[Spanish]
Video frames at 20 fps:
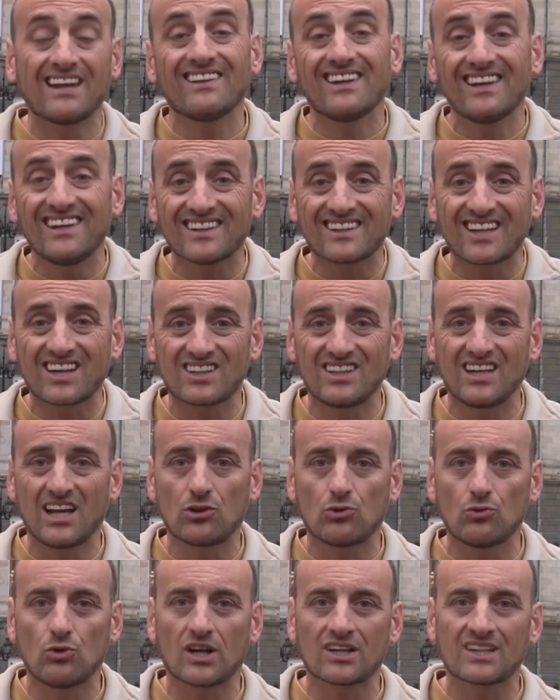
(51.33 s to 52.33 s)
en de
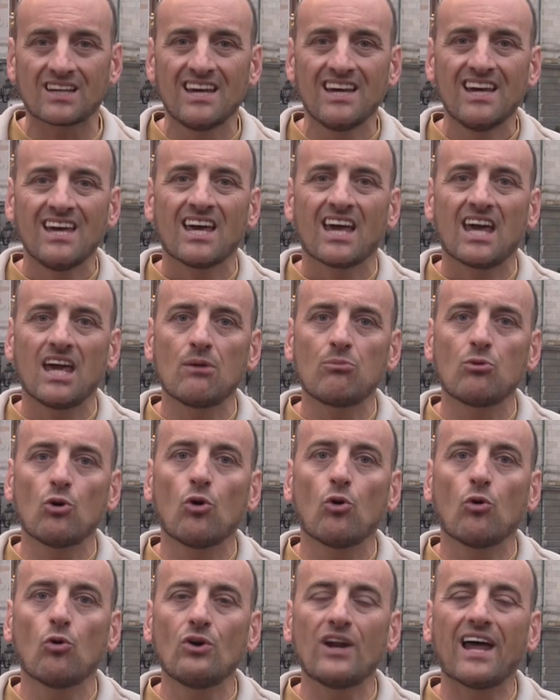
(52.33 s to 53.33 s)
asignaturas,
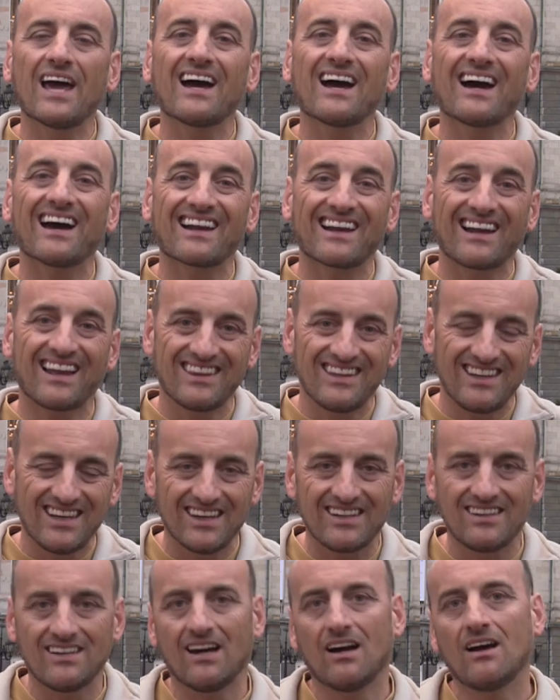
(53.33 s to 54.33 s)
evo una
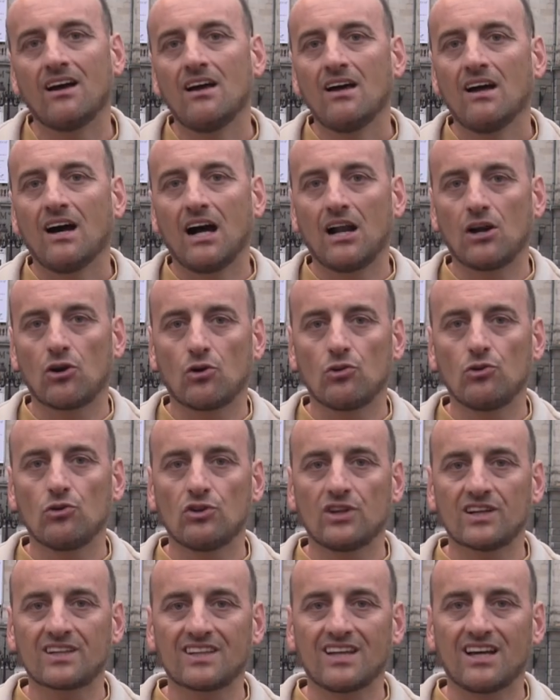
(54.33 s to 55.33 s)
engarradilla al
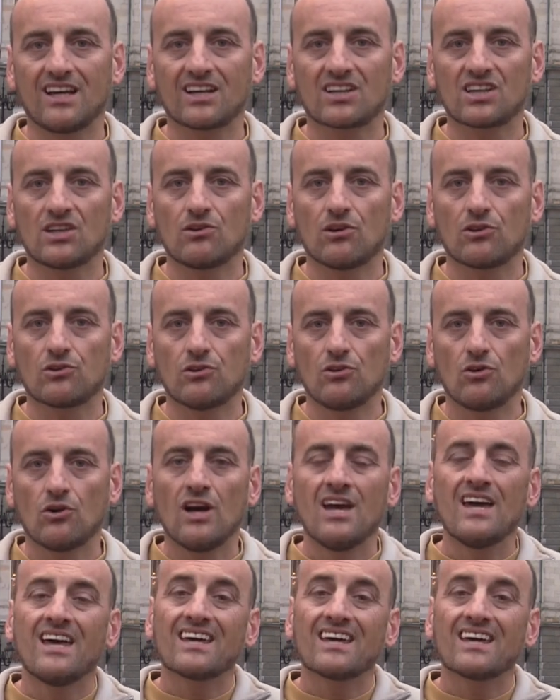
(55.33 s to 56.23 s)
rodio de esta situación.